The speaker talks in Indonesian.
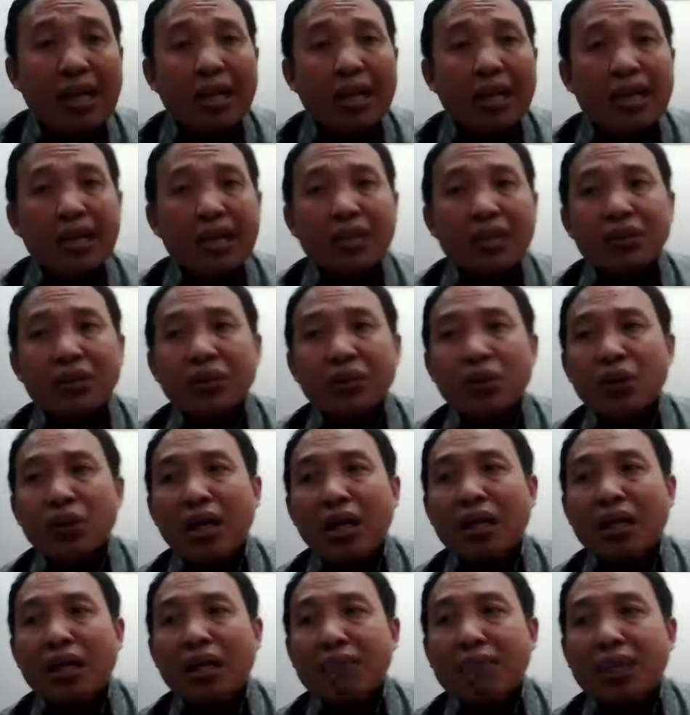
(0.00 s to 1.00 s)
itu
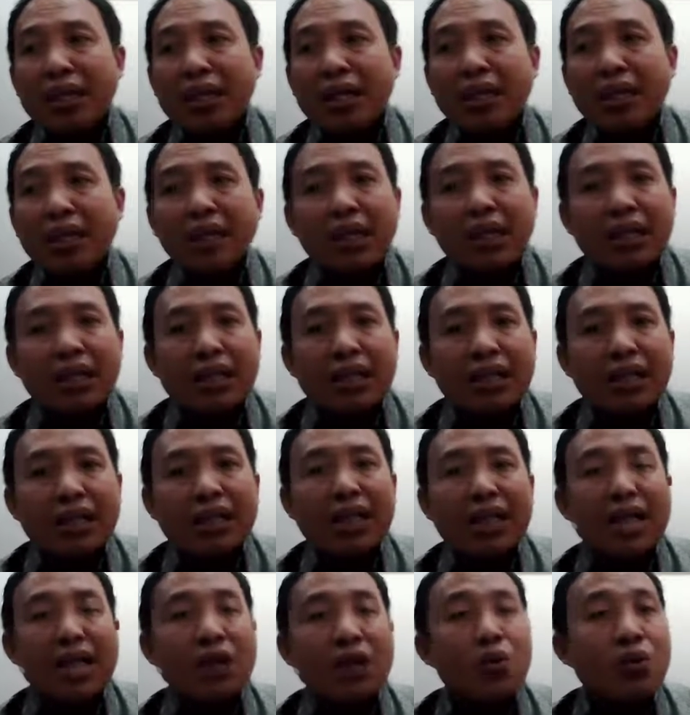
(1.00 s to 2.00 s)
kurang lebih
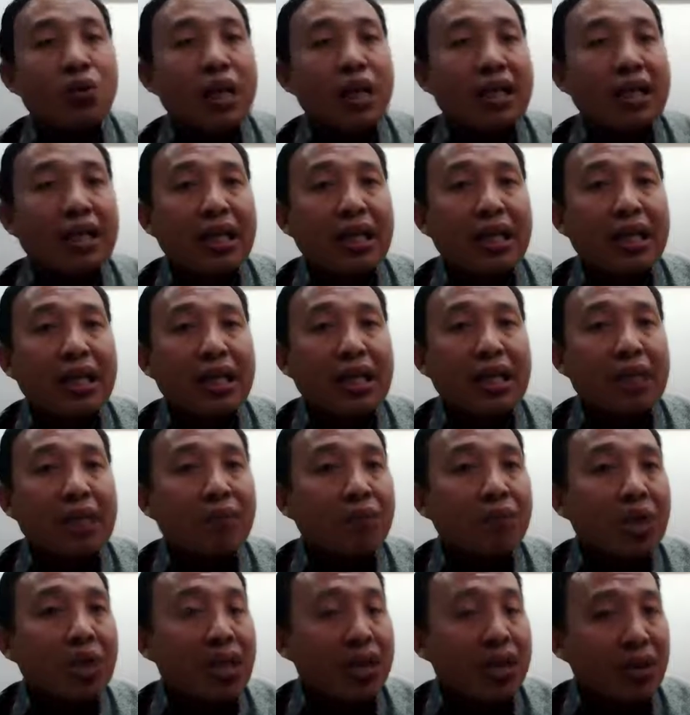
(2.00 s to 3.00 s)
tidak kurang dari
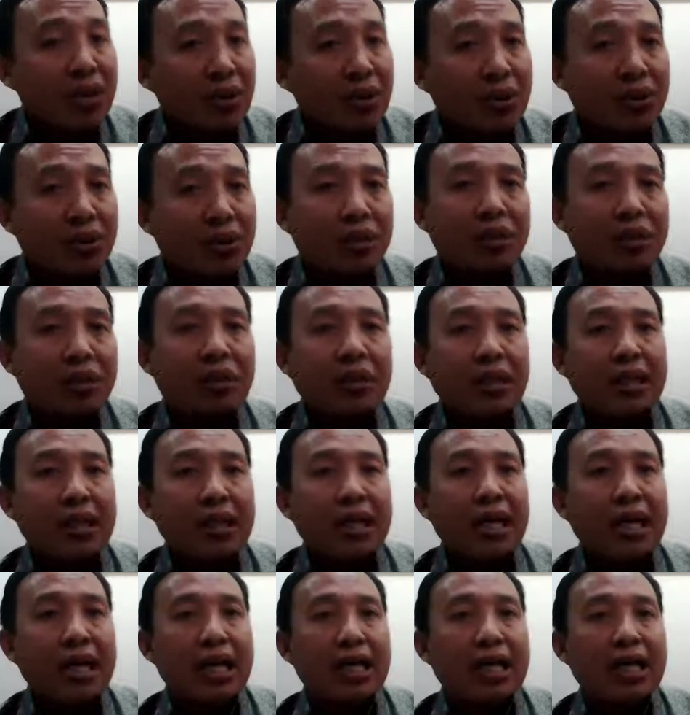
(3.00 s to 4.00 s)
6 triliun
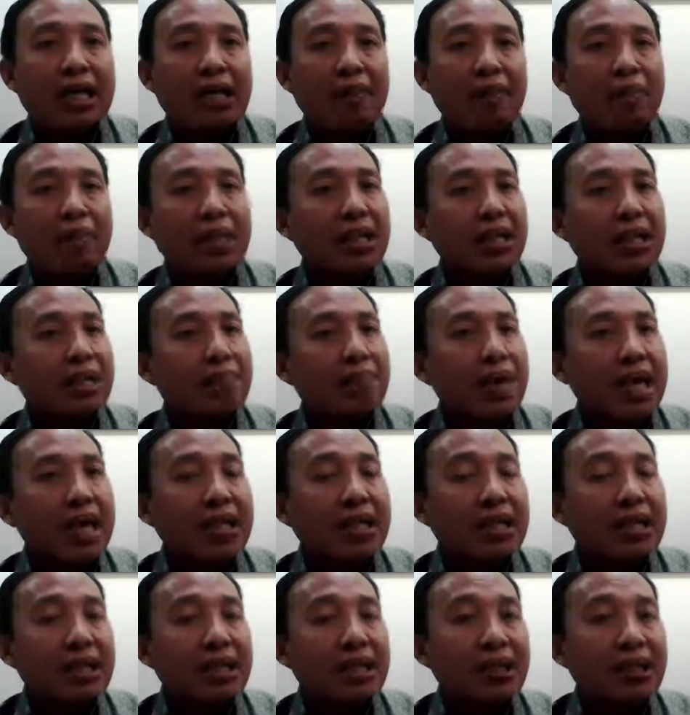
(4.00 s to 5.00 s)
negara
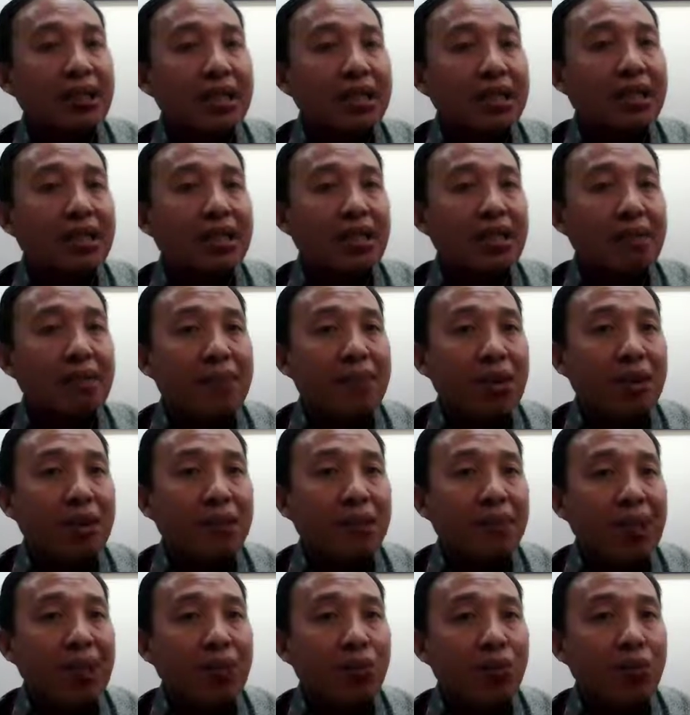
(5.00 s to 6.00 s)
penerimaan yang bisa diterima
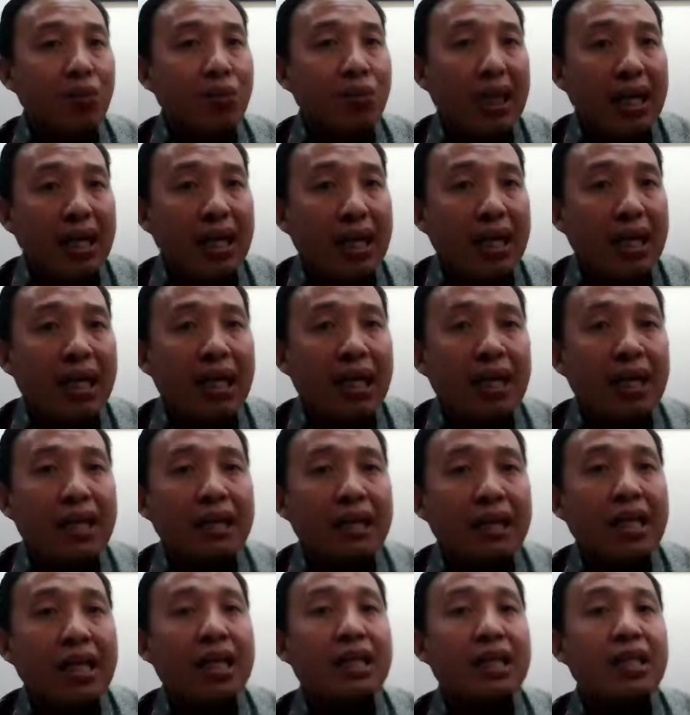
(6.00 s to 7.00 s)
oleh pelaku usaha
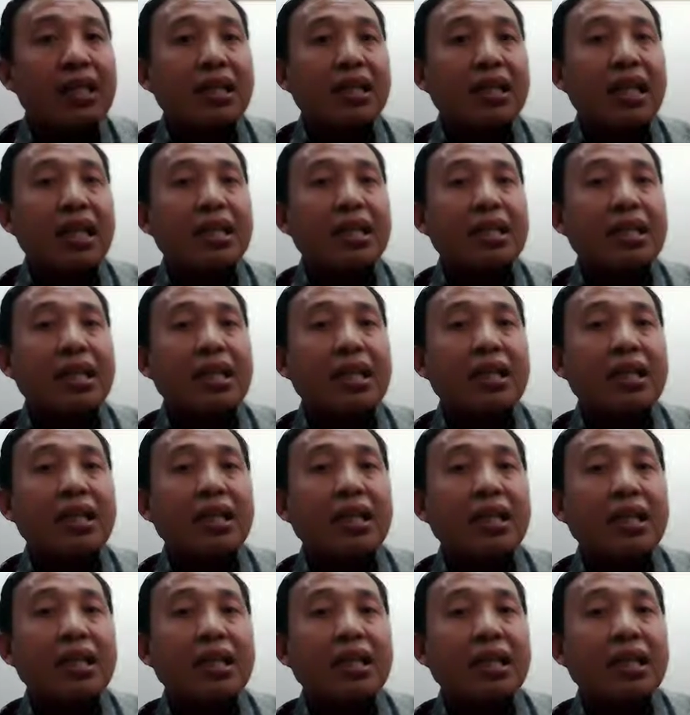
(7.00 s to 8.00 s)
dari kegiatan
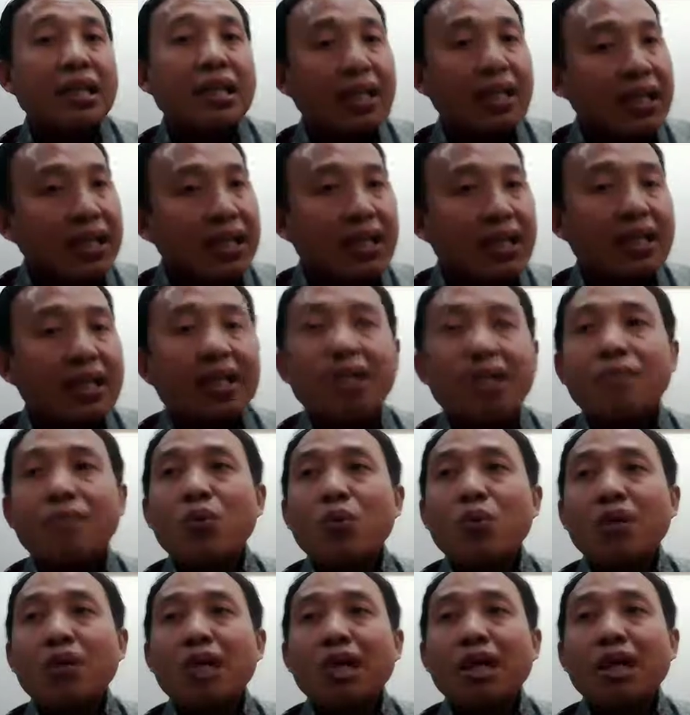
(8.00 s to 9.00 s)
ini.
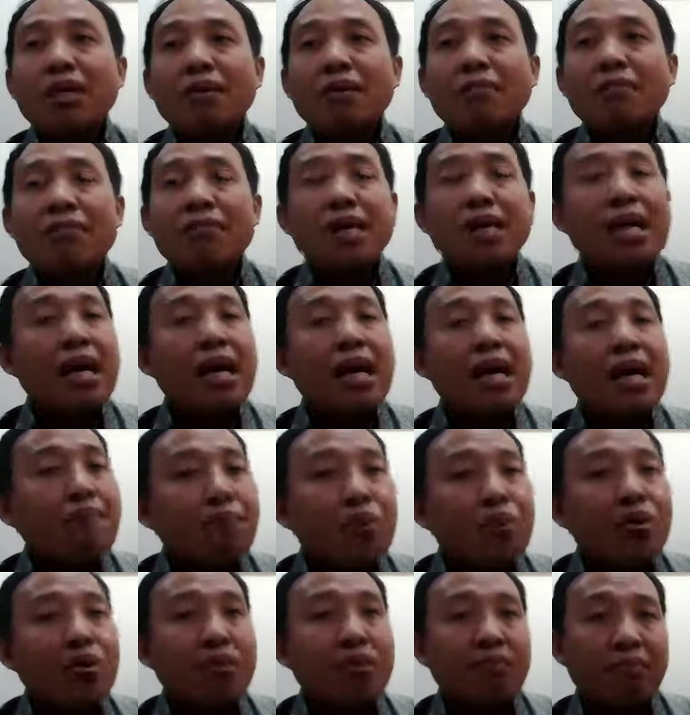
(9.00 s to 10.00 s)
Kemudian
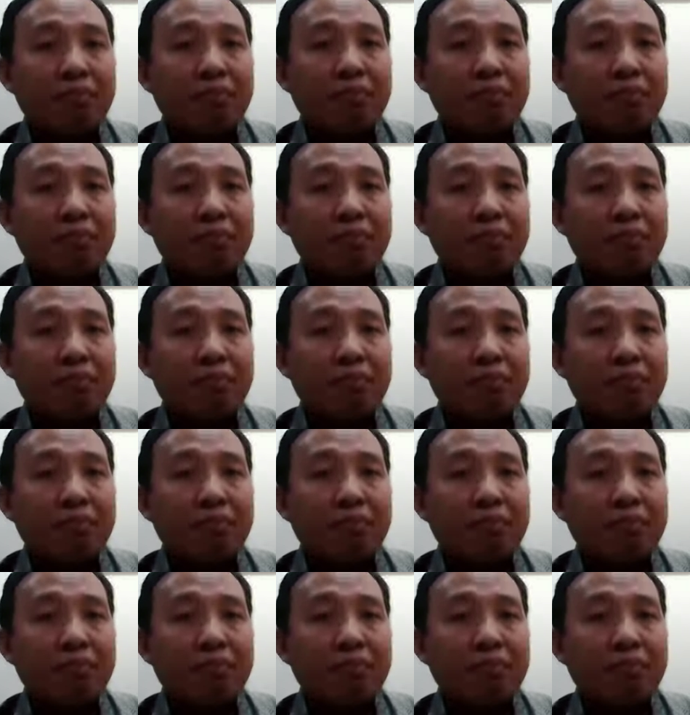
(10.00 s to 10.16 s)
menampung